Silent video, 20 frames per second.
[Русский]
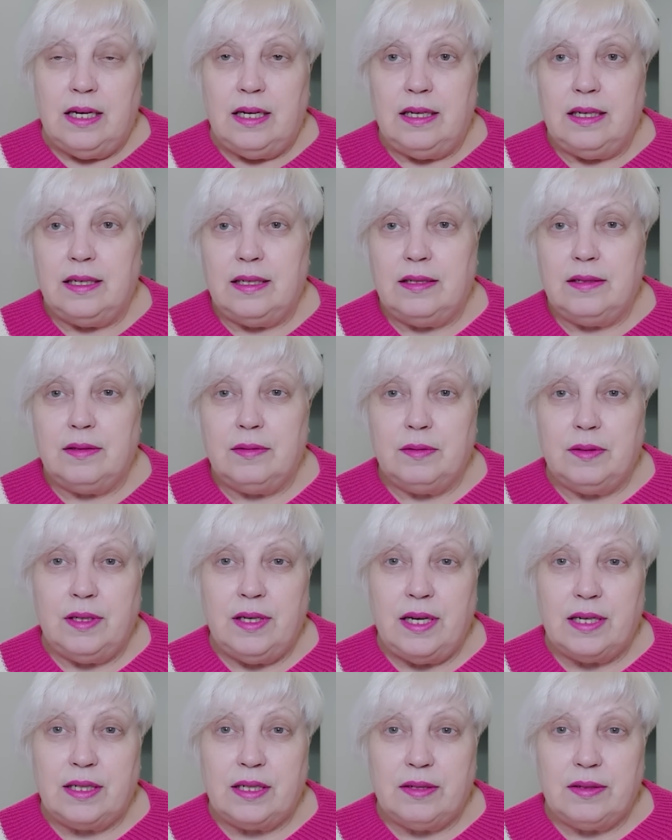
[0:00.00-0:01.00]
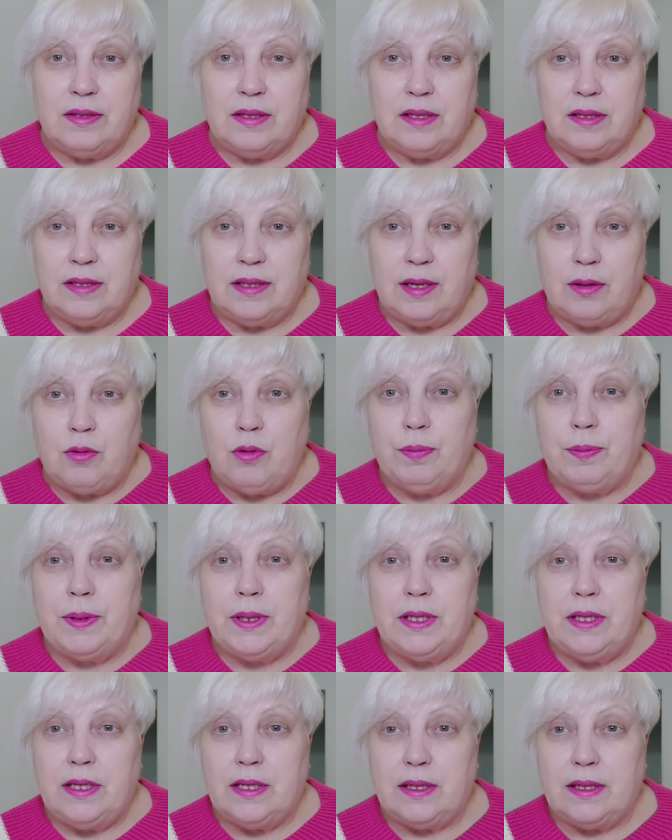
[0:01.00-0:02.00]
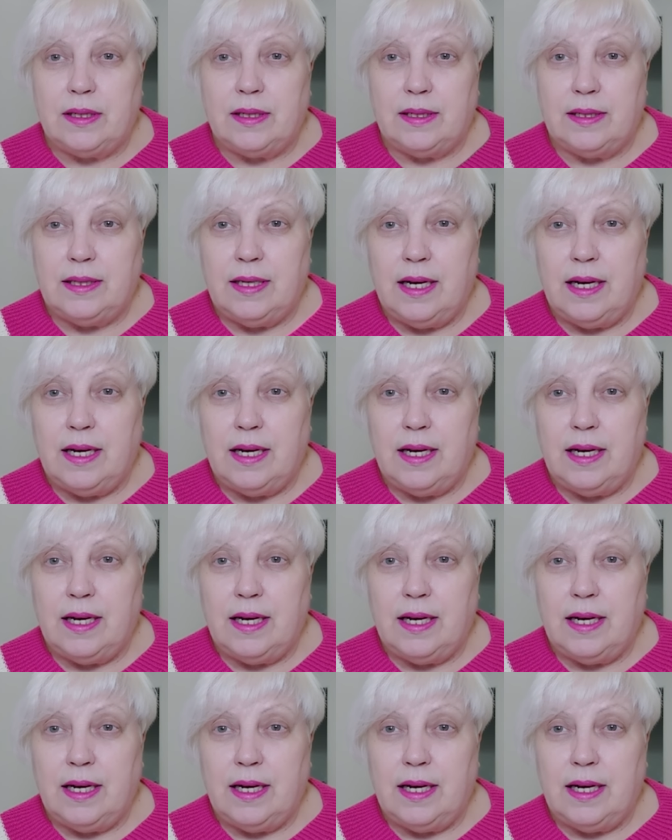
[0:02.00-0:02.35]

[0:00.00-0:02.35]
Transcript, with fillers: Э, я же закупки делала,